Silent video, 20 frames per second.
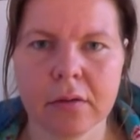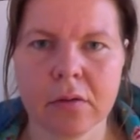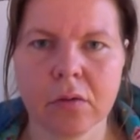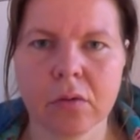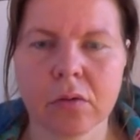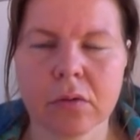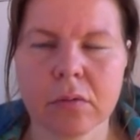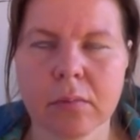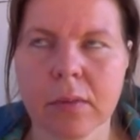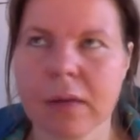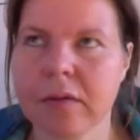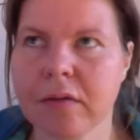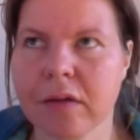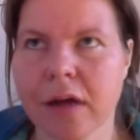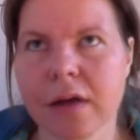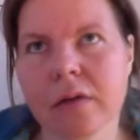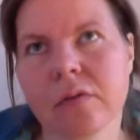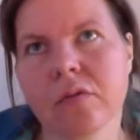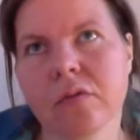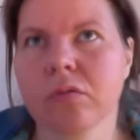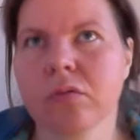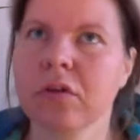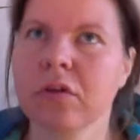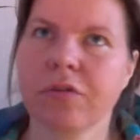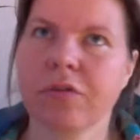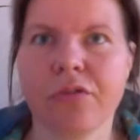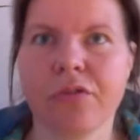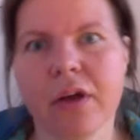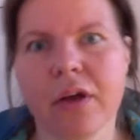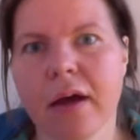Ähm, und
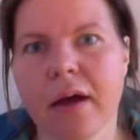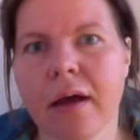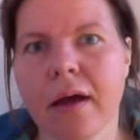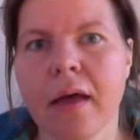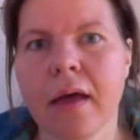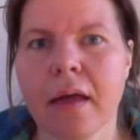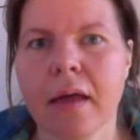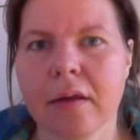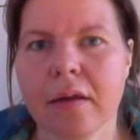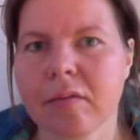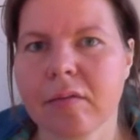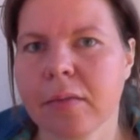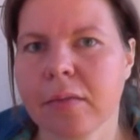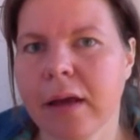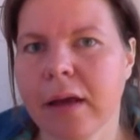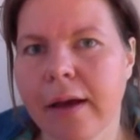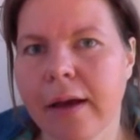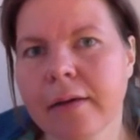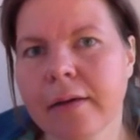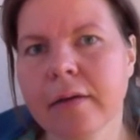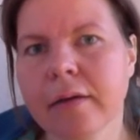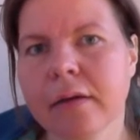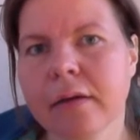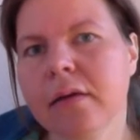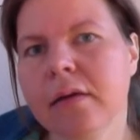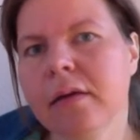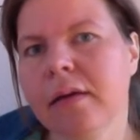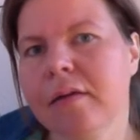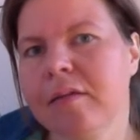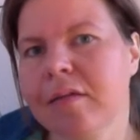da ist es wichtig, dann
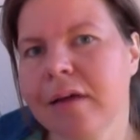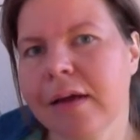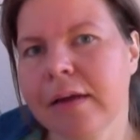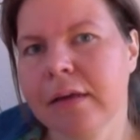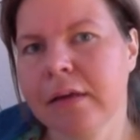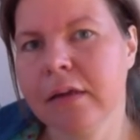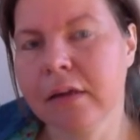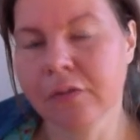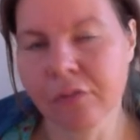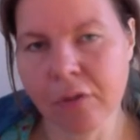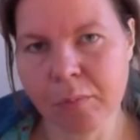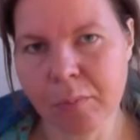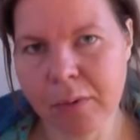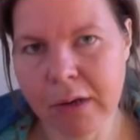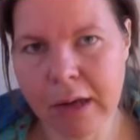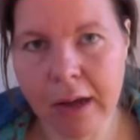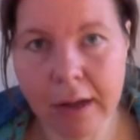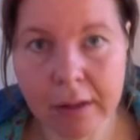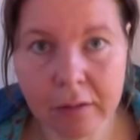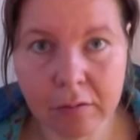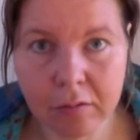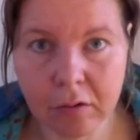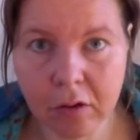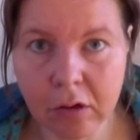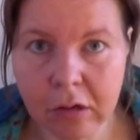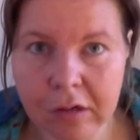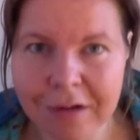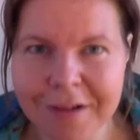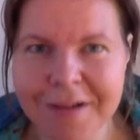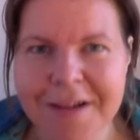Reservezeiten
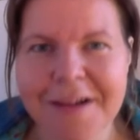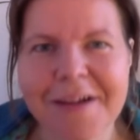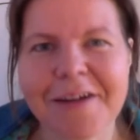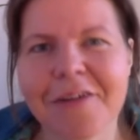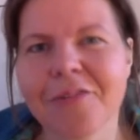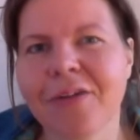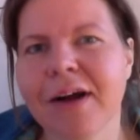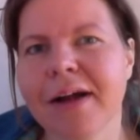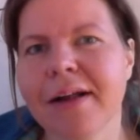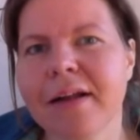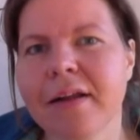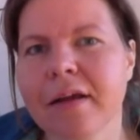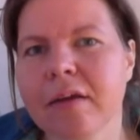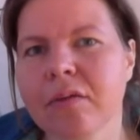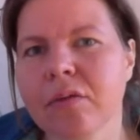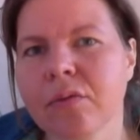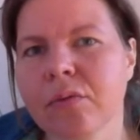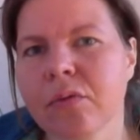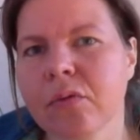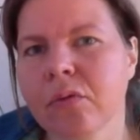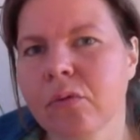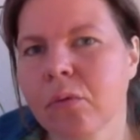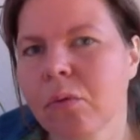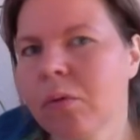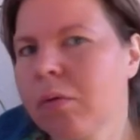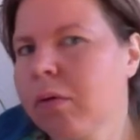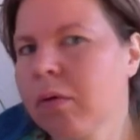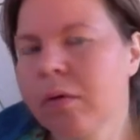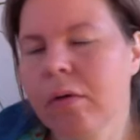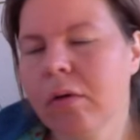einzuplanen. Und man sagt so
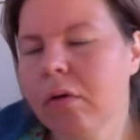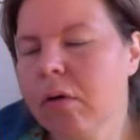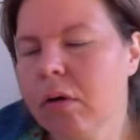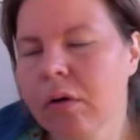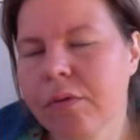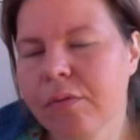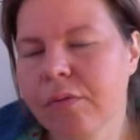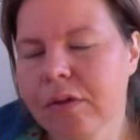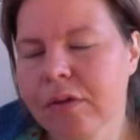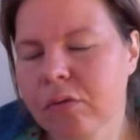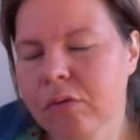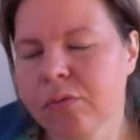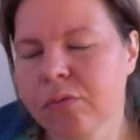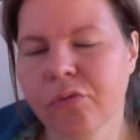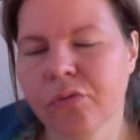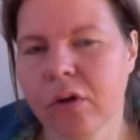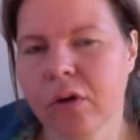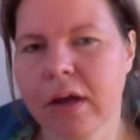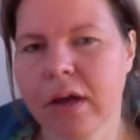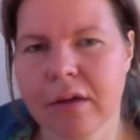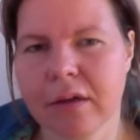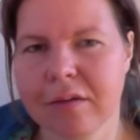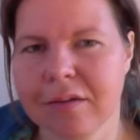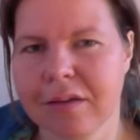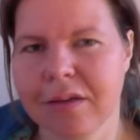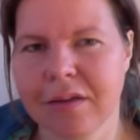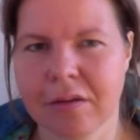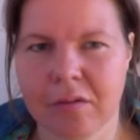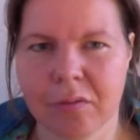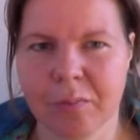ungefähr, dass man ein
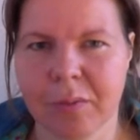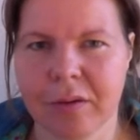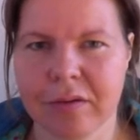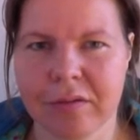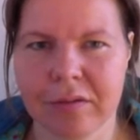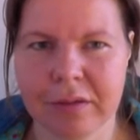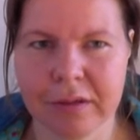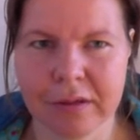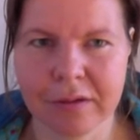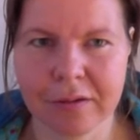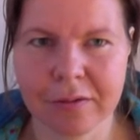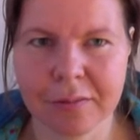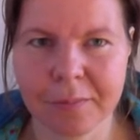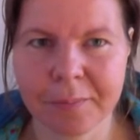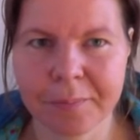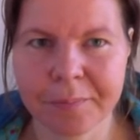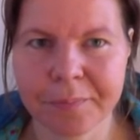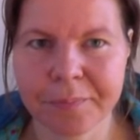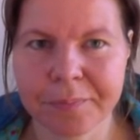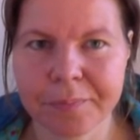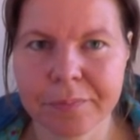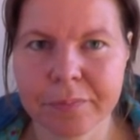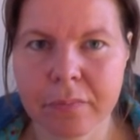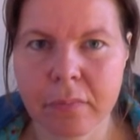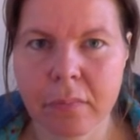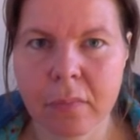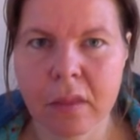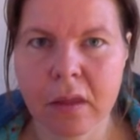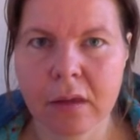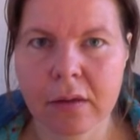Drittel der Zeit nicht verplanen
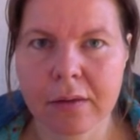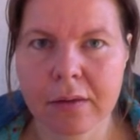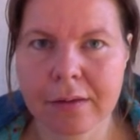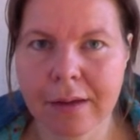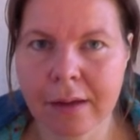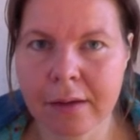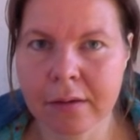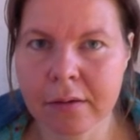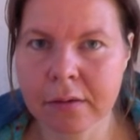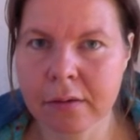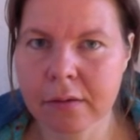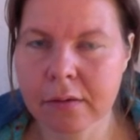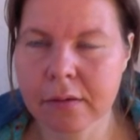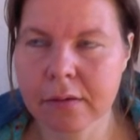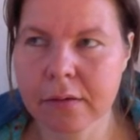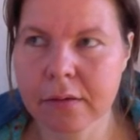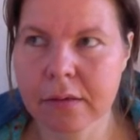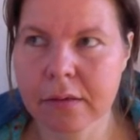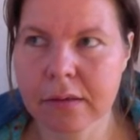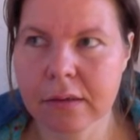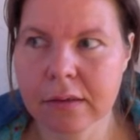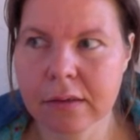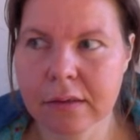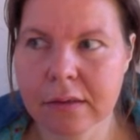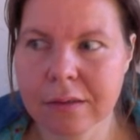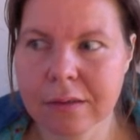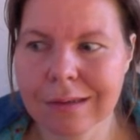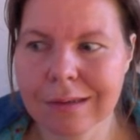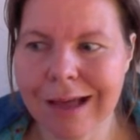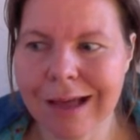soll, weil da
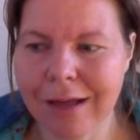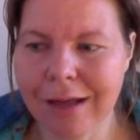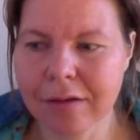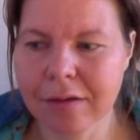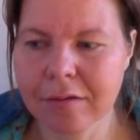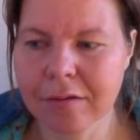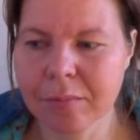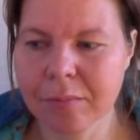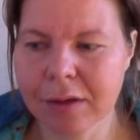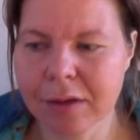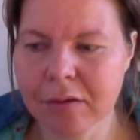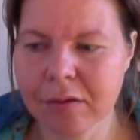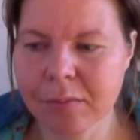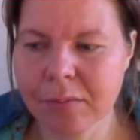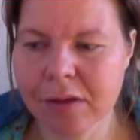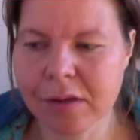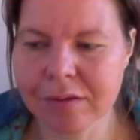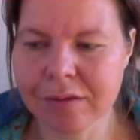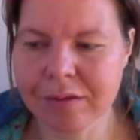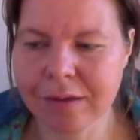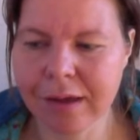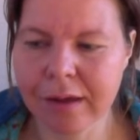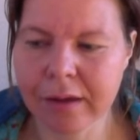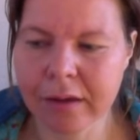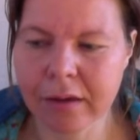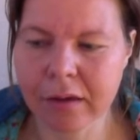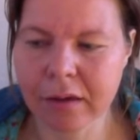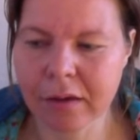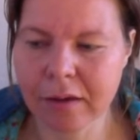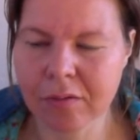sowieso irgendwas
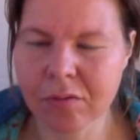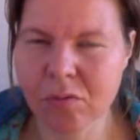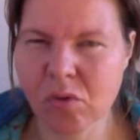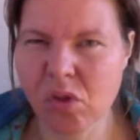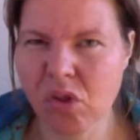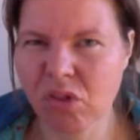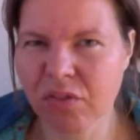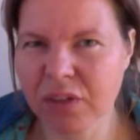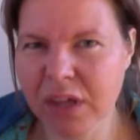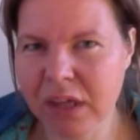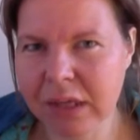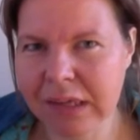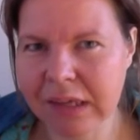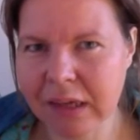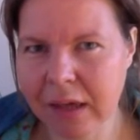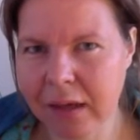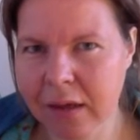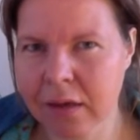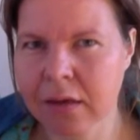Unvorhergesehenes passiert.